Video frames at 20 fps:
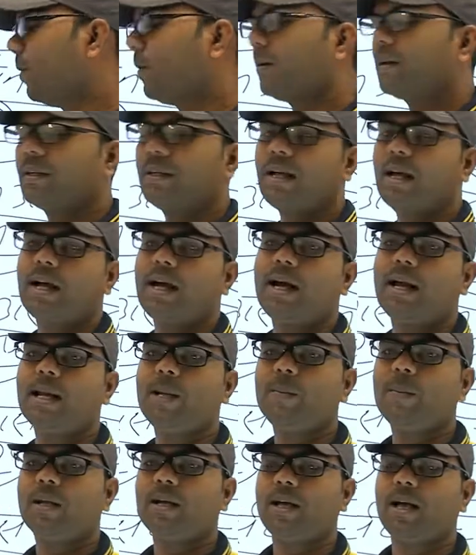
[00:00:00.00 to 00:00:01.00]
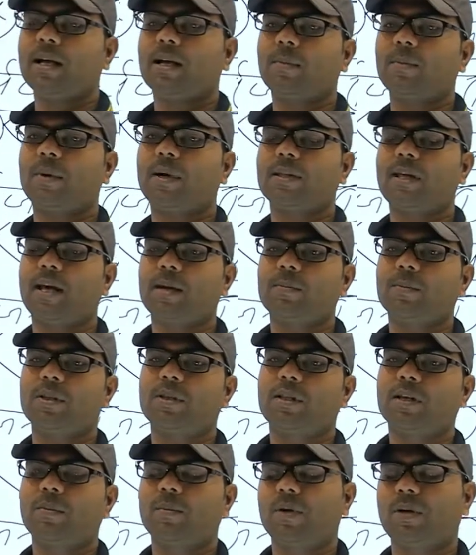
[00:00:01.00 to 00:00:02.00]
और यहाँ हाल ही में यहाँ के
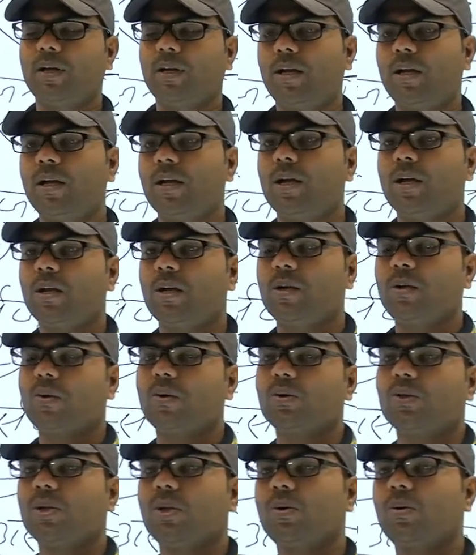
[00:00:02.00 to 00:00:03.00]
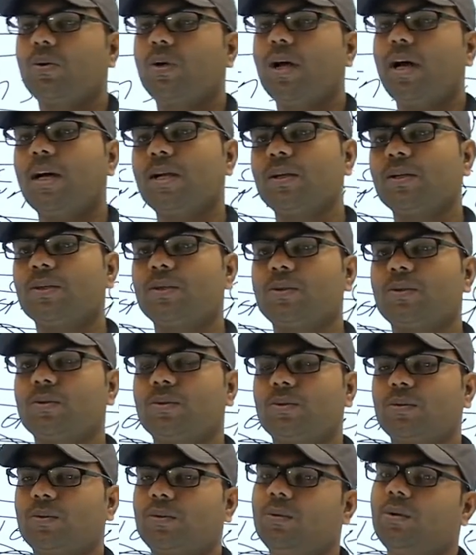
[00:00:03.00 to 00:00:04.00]
प्रधानमंत्री बने हैं योशी हुडा
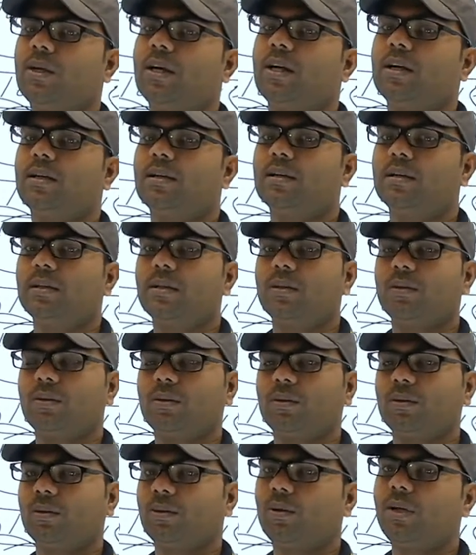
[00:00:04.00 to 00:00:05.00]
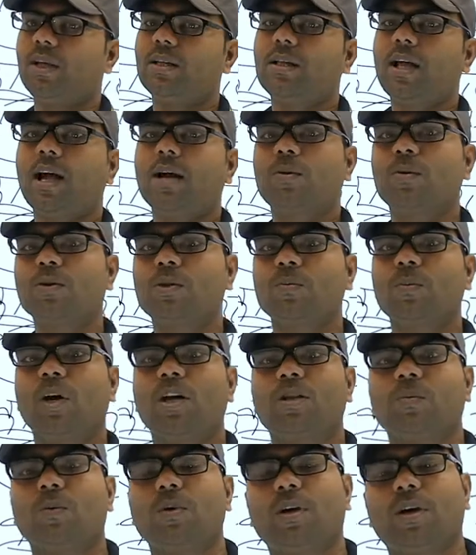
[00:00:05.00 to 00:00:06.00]
सुंगा तो ये था कुछ
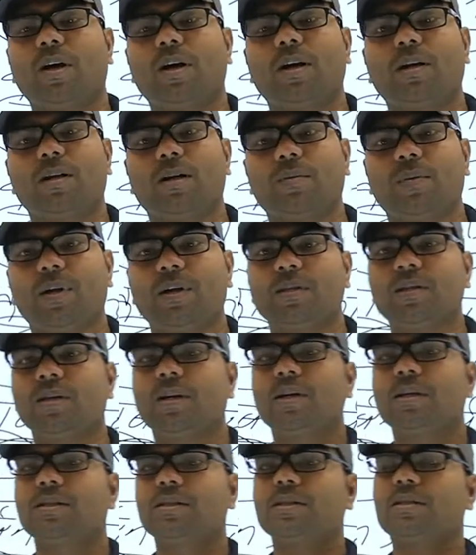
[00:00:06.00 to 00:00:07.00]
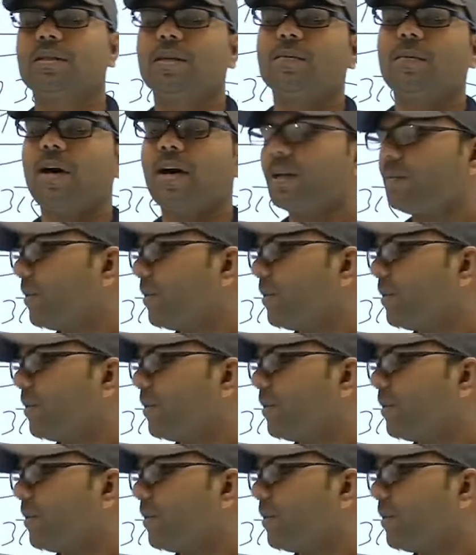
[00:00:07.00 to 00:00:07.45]
महत्वपूर्ण करेंट अफेयर्स जिसके बारे